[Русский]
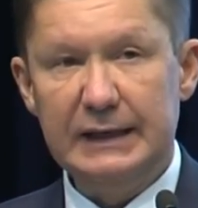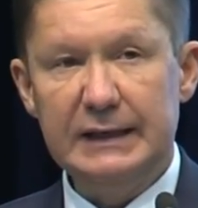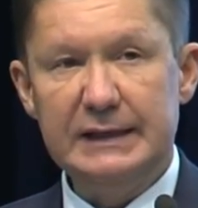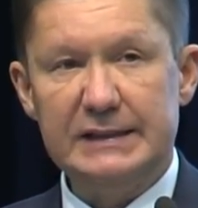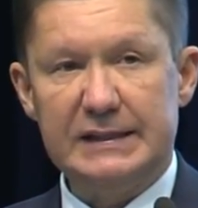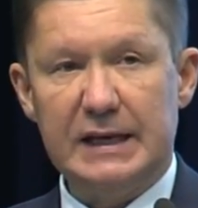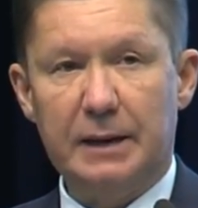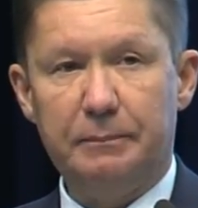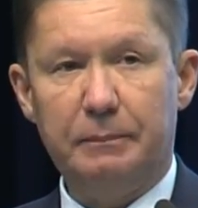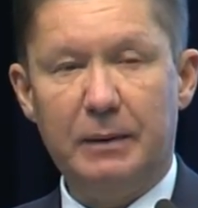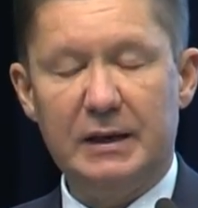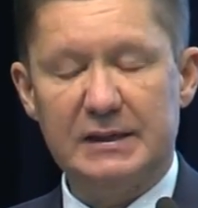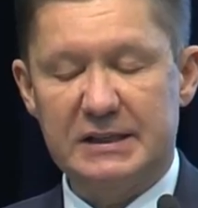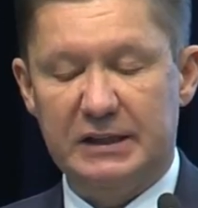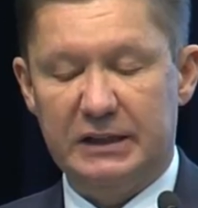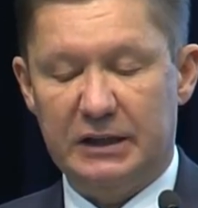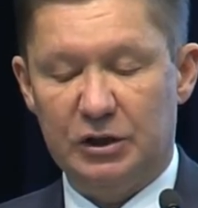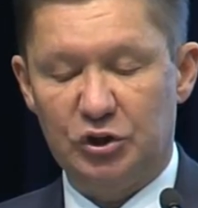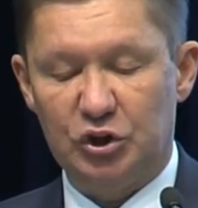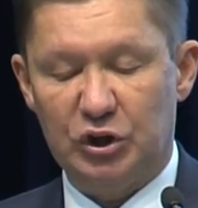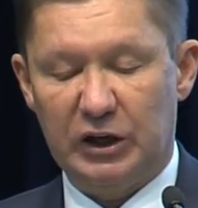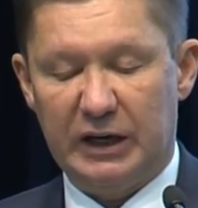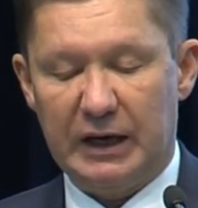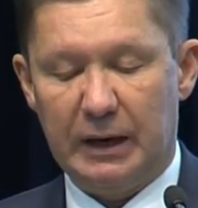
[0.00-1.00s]
Запасы
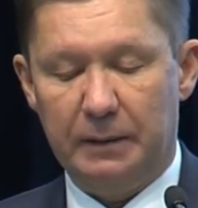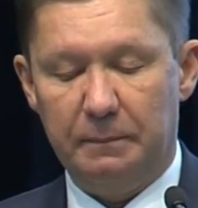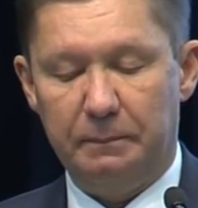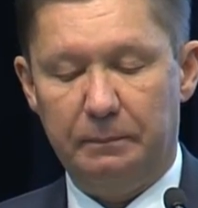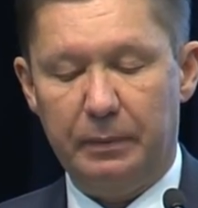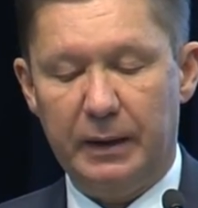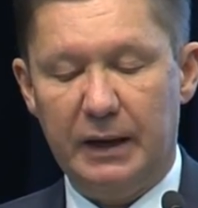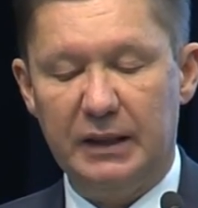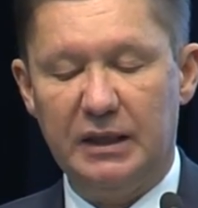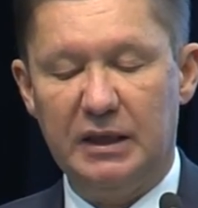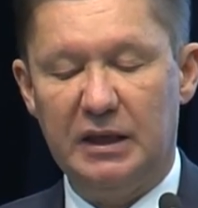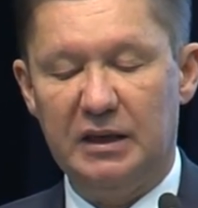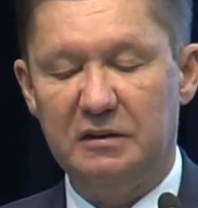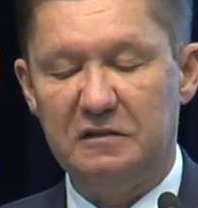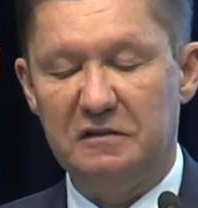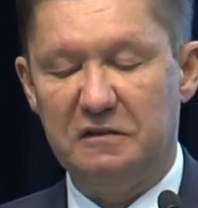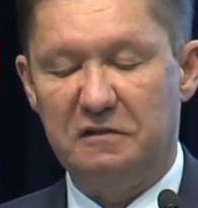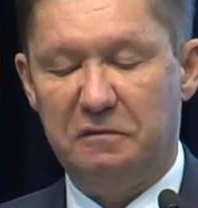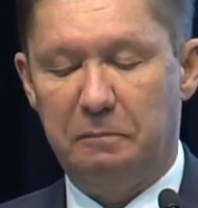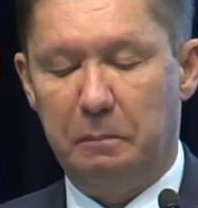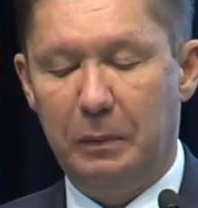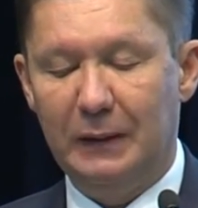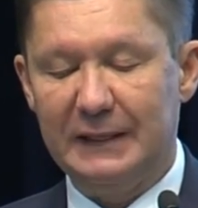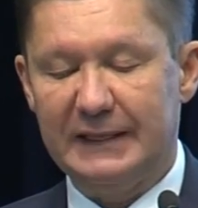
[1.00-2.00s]
нашей компании
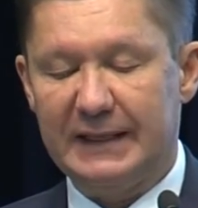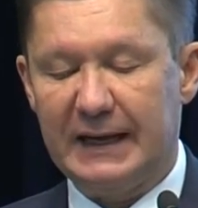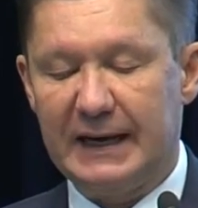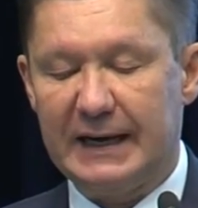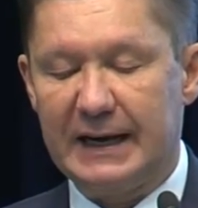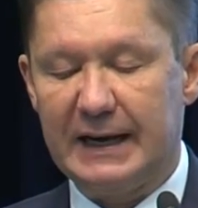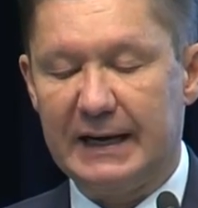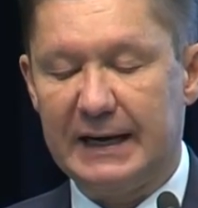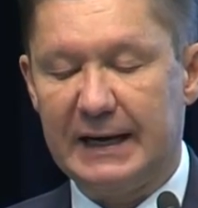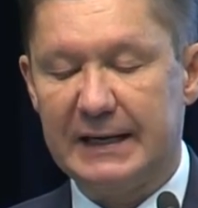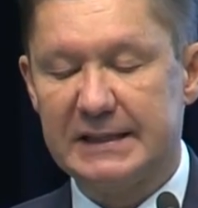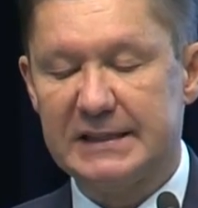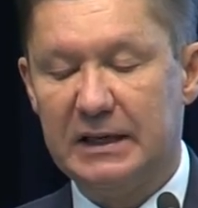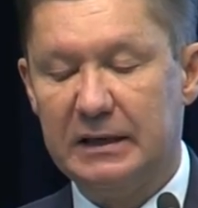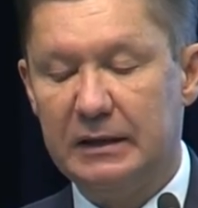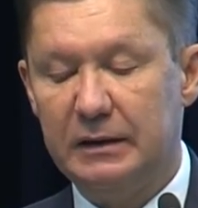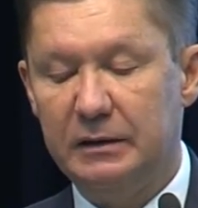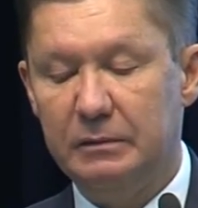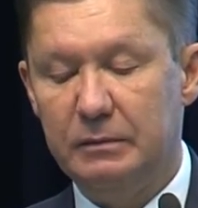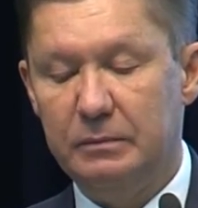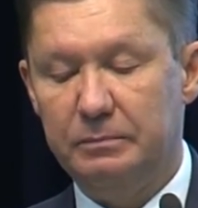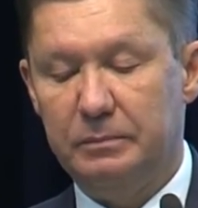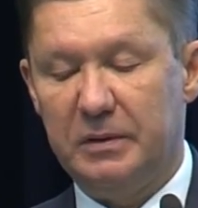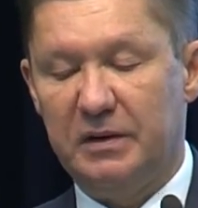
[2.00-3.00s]
в полтора
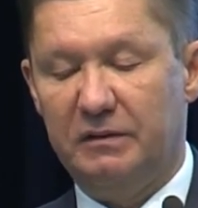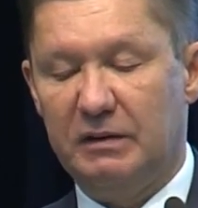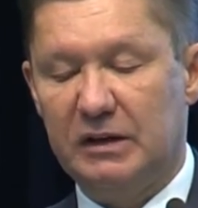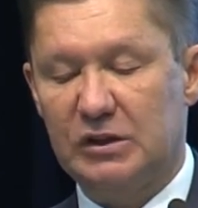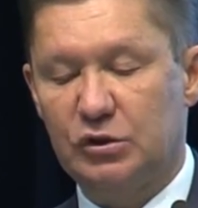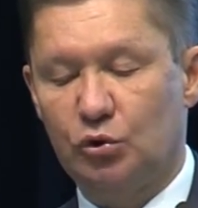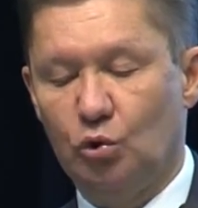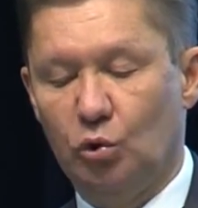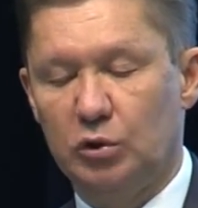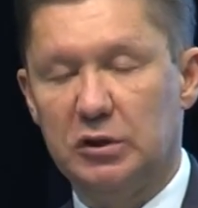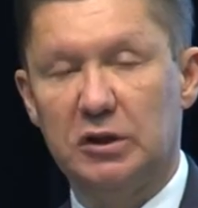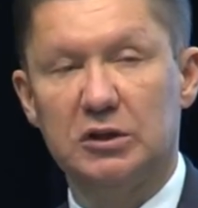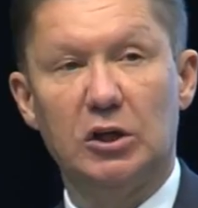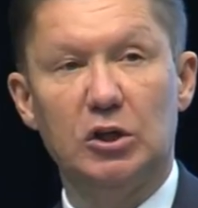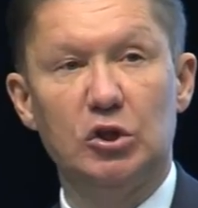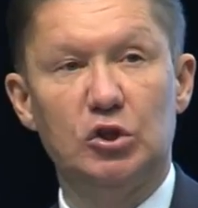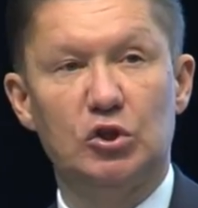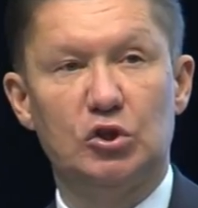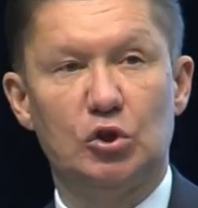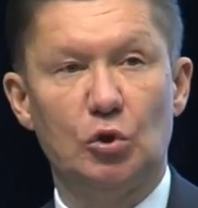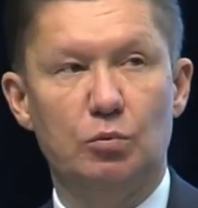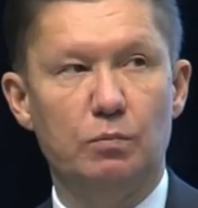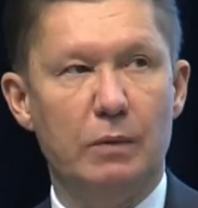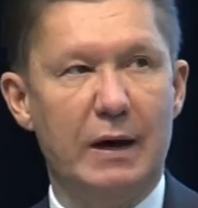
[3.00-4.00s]
раза превосходят
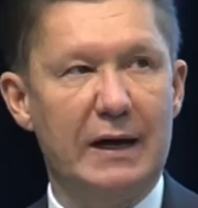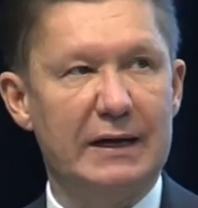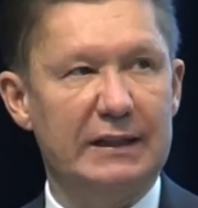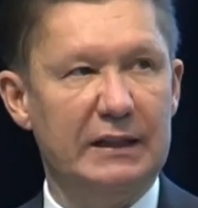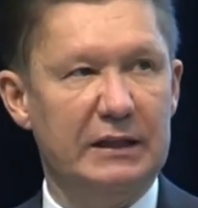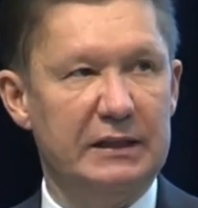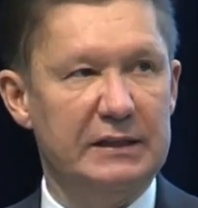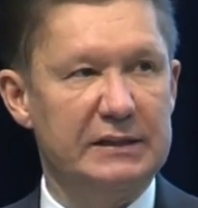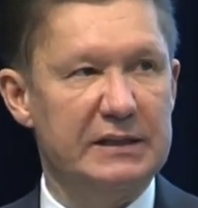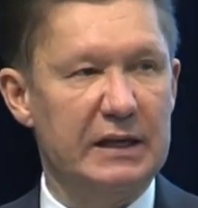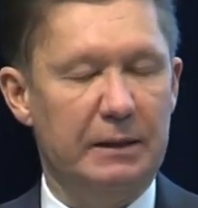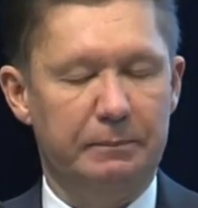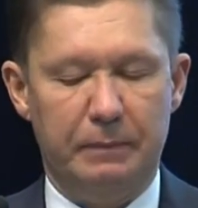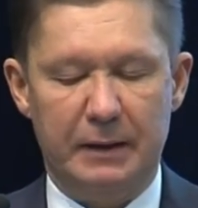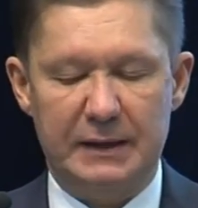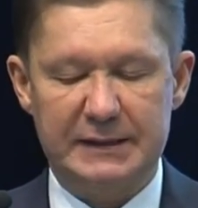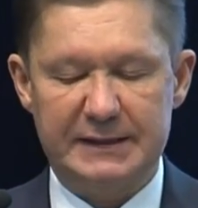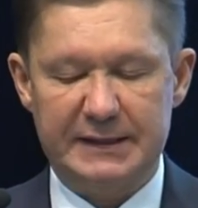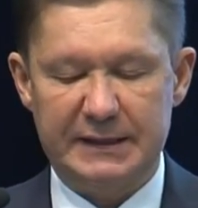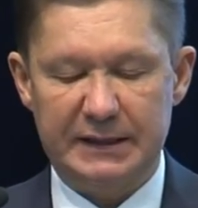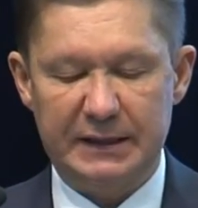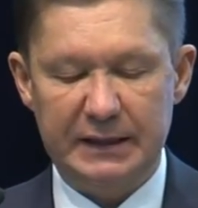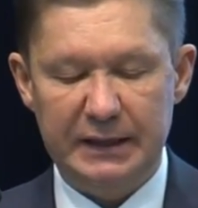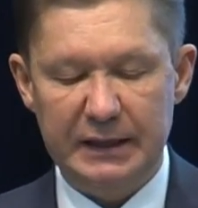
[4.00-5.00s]
суммарные
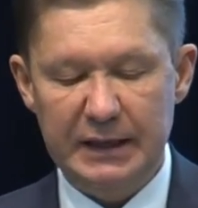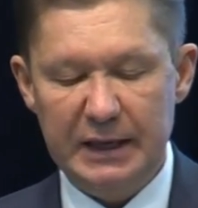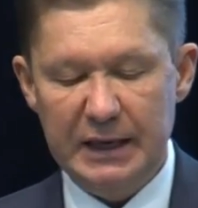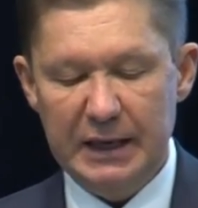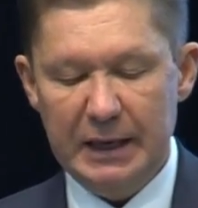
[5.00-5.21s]
запасы